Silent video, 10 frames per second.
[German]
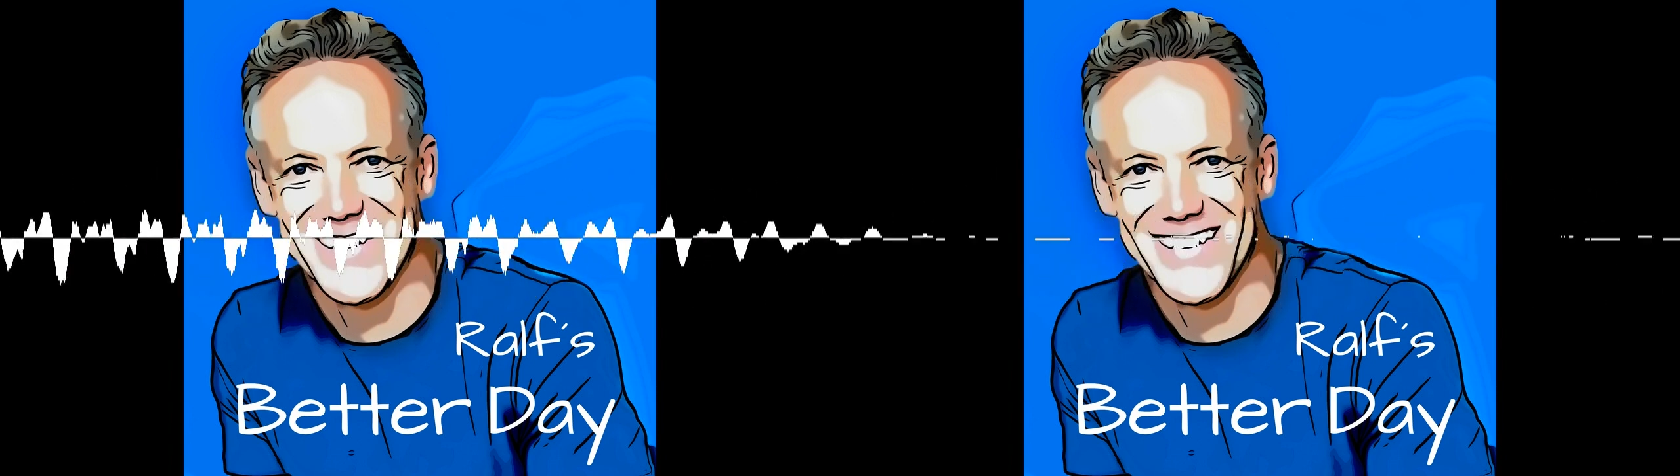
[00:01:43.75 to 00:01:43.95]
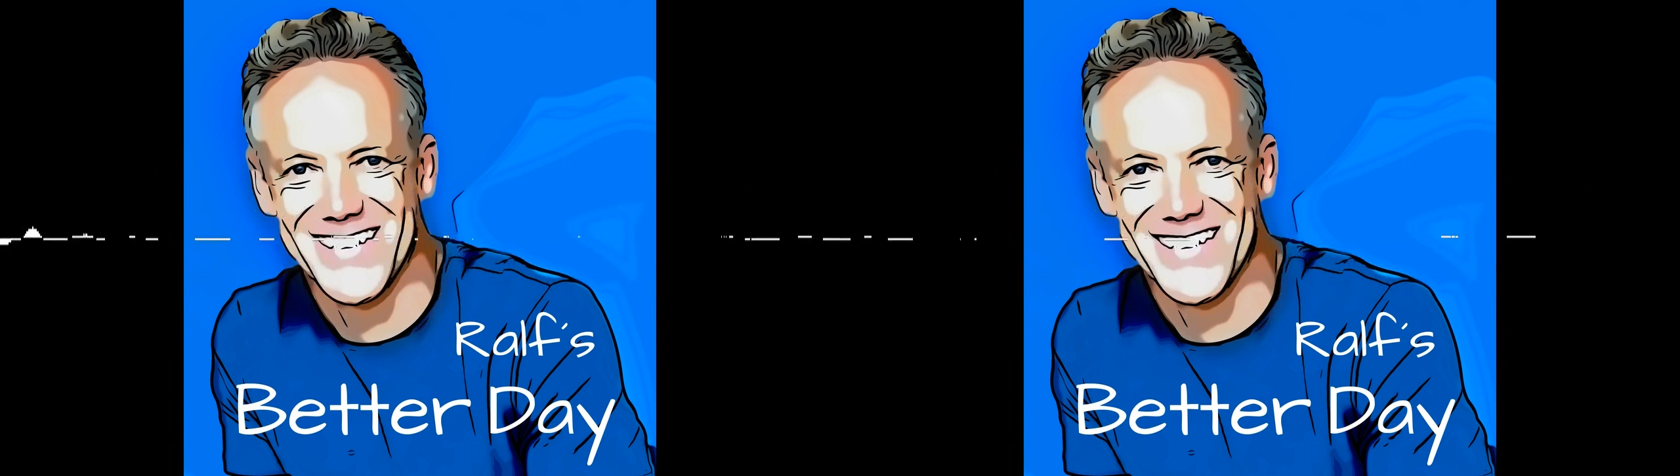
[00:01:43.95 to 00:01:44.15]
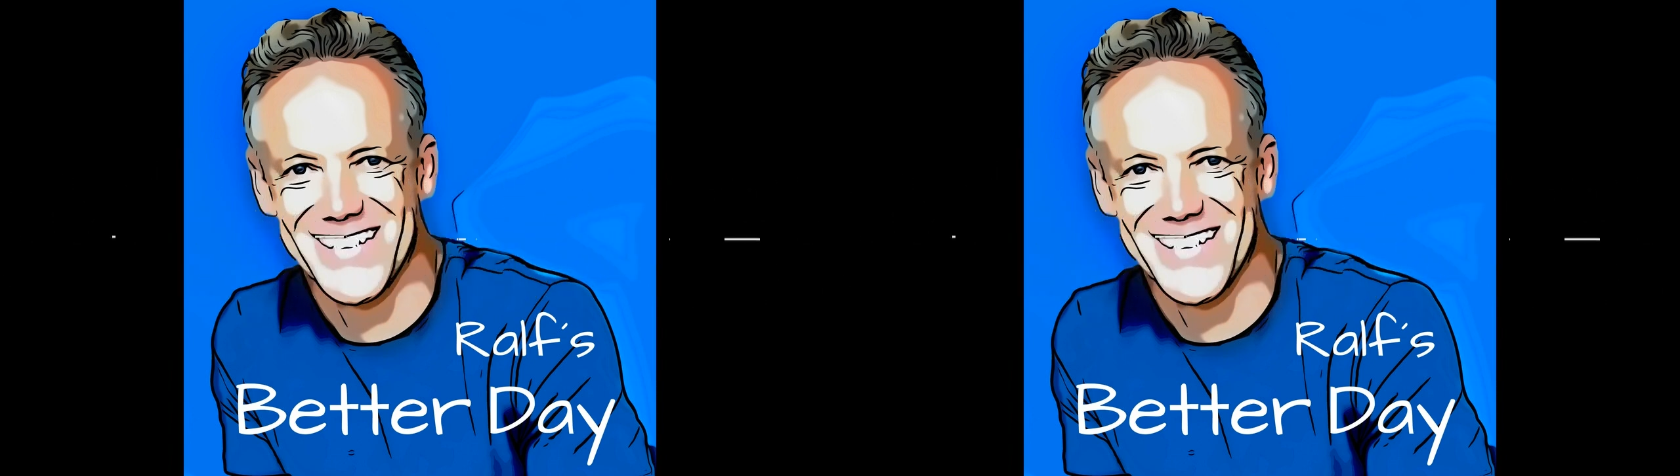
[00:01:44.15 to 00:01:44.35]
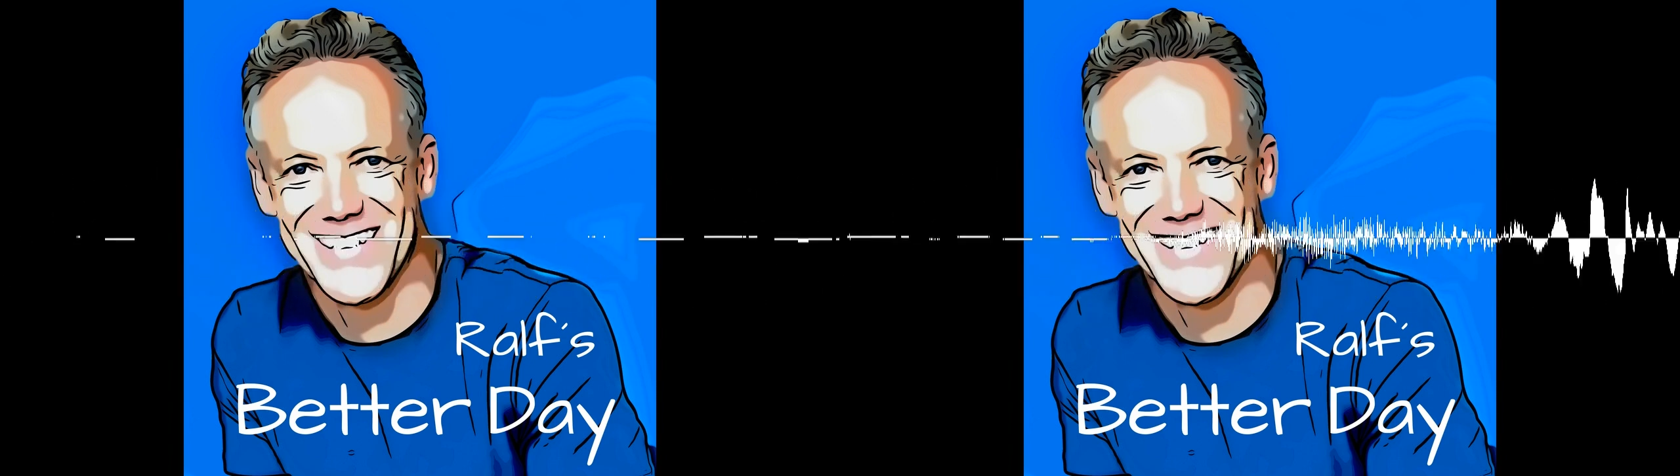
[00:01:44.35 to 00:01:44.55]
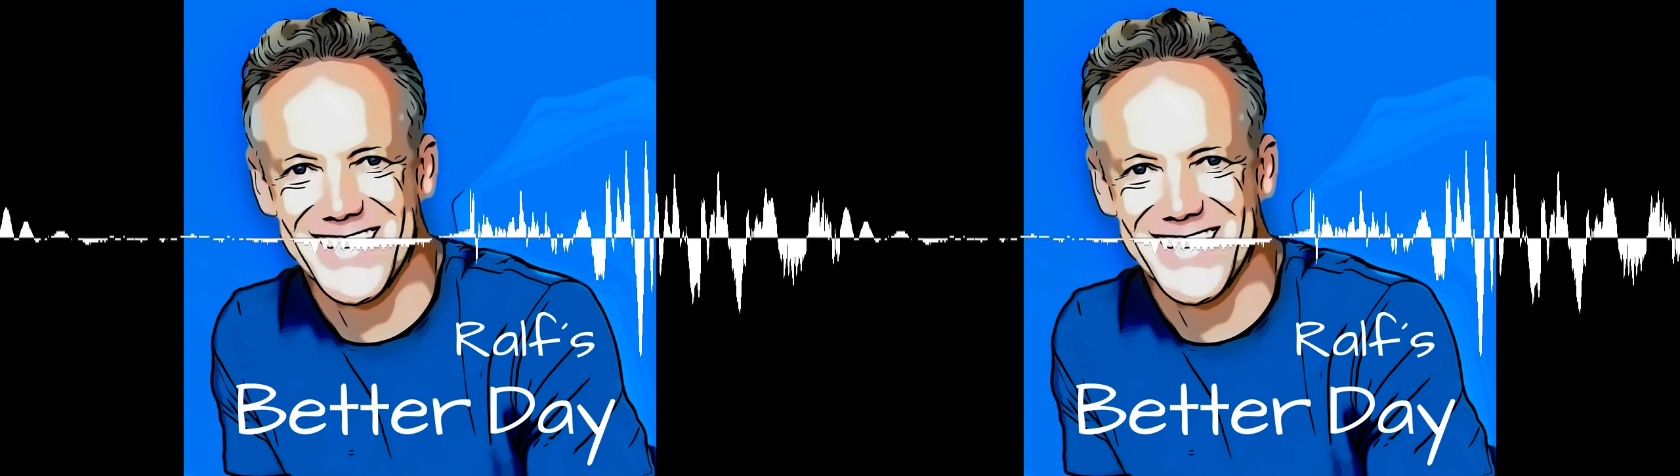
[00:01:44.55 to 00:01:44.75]
ein.
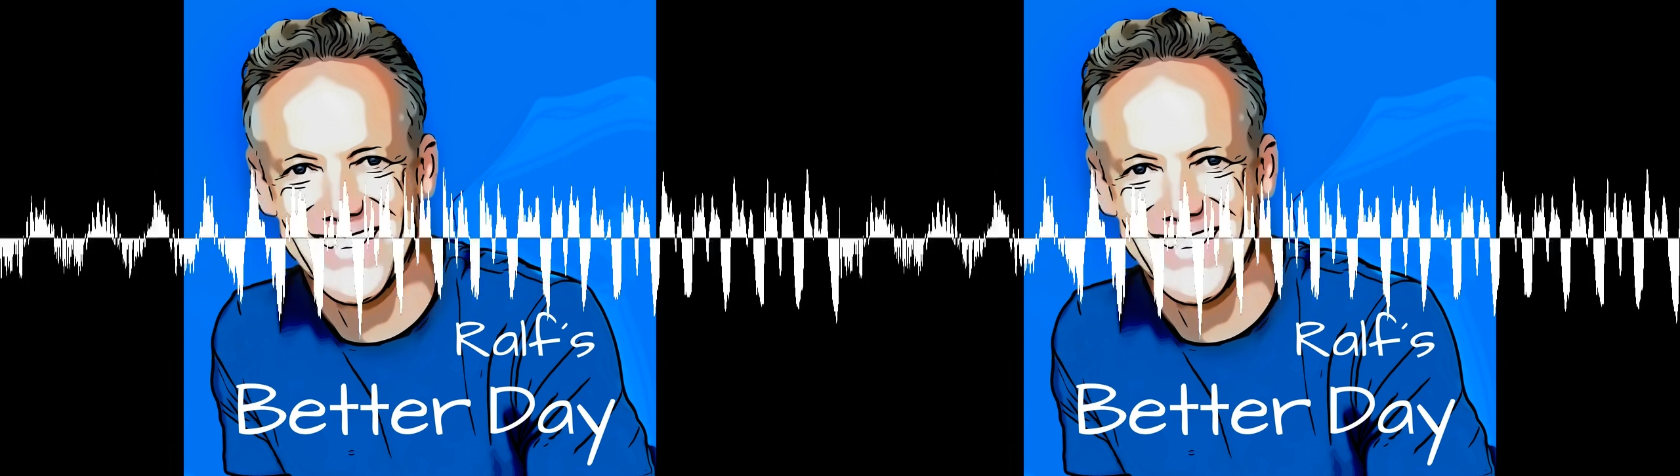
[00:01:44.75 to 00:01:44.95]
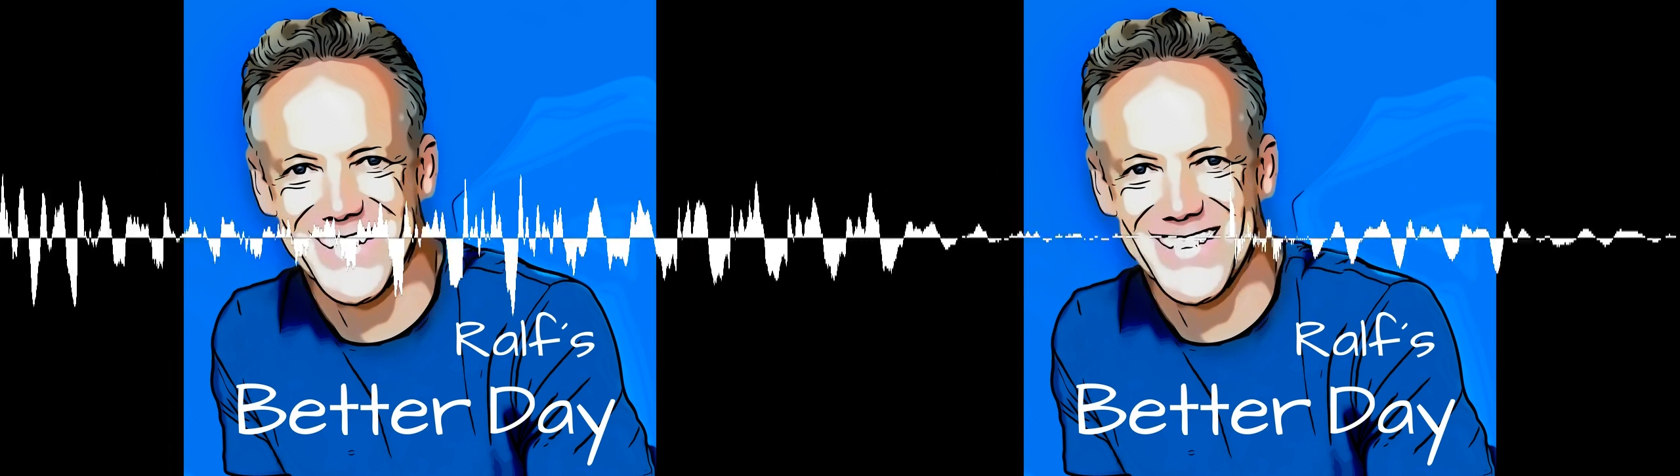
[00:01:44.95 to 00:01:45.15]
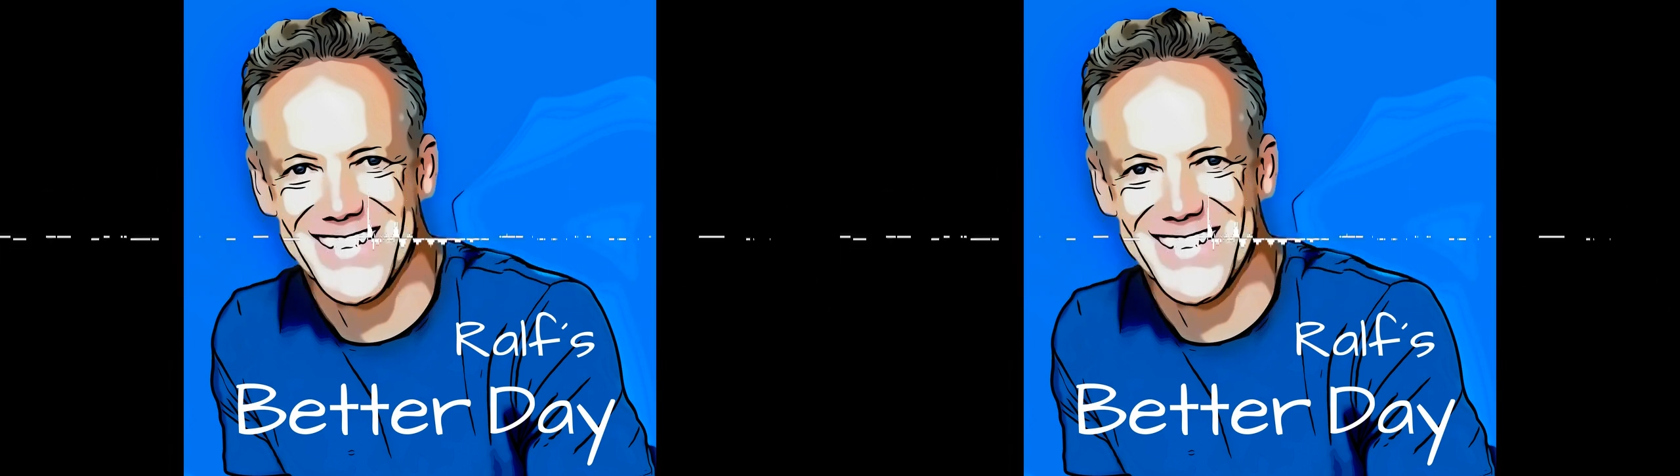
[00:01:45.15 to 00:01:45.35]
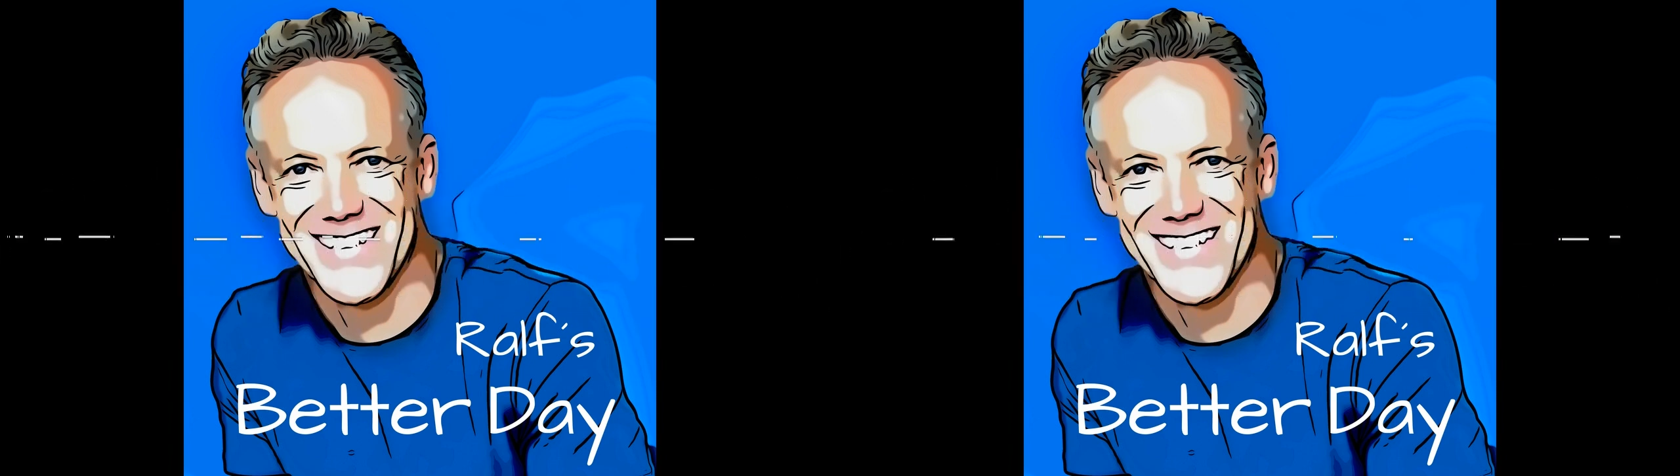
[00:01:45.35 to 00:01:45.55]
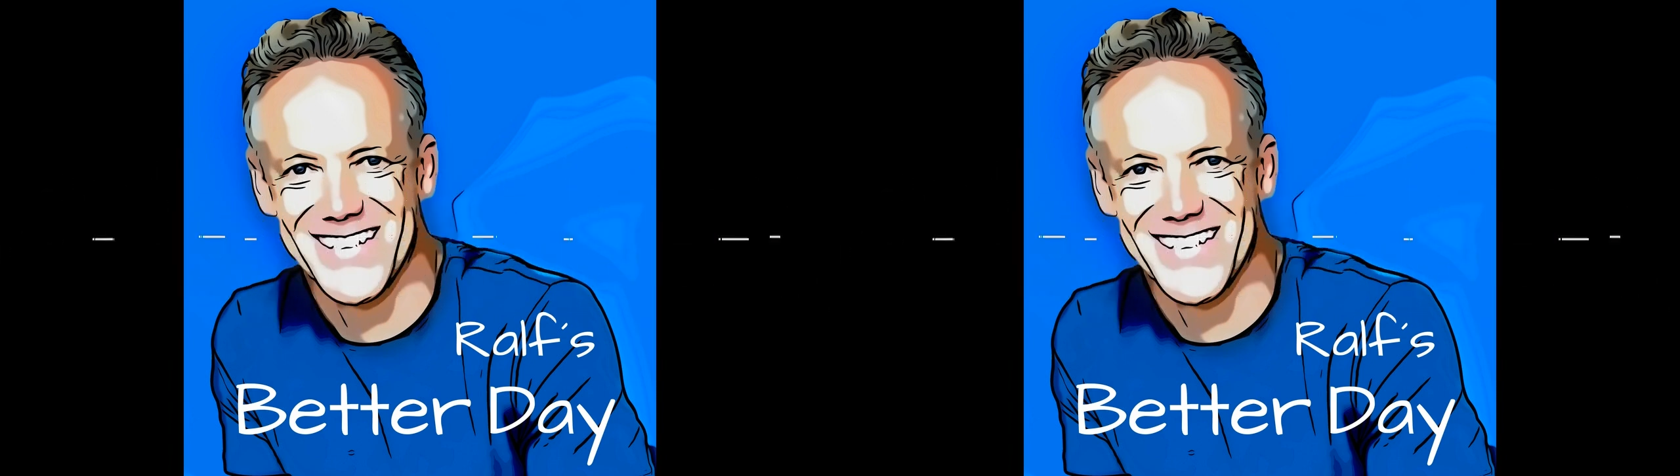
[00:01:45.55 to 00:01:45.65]
Ich habe geheiratet.